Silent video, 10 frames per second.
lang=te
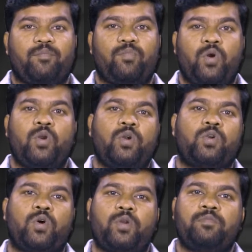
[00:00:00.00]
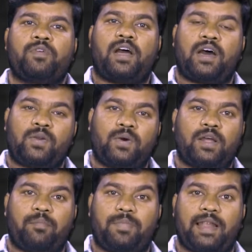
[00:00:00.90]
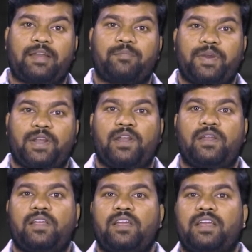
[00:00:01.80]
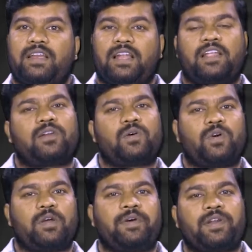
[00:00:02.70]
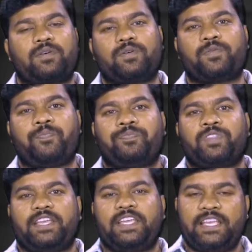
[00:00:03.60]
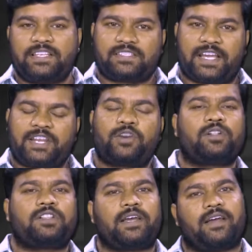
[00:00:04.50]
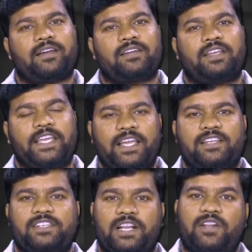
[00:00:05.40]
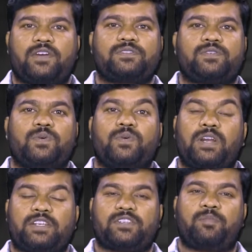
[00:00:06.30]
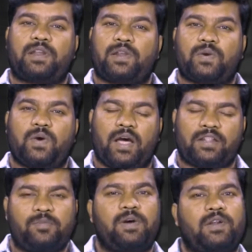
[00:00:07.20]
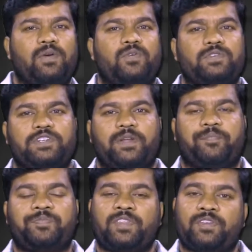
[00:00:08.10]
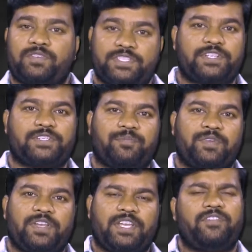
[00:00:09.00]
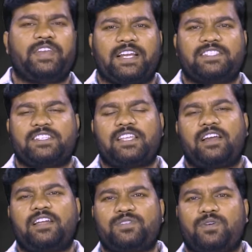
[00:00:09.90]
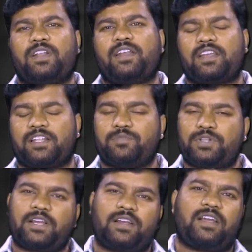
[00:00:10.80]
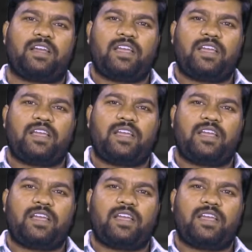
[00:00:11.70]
మోనోటోన్ అరోరా బ్లాక్ పెరల్ కలర్లో కూడా మనకు ఈ సరికొత్త కియా సెల్టాస్ను కస్టమర్లకు అందుబాటులోకి ఉంచడం విశేషం ఇవి ఖచ్చితంగా చూడడానికి అద్భుతంగా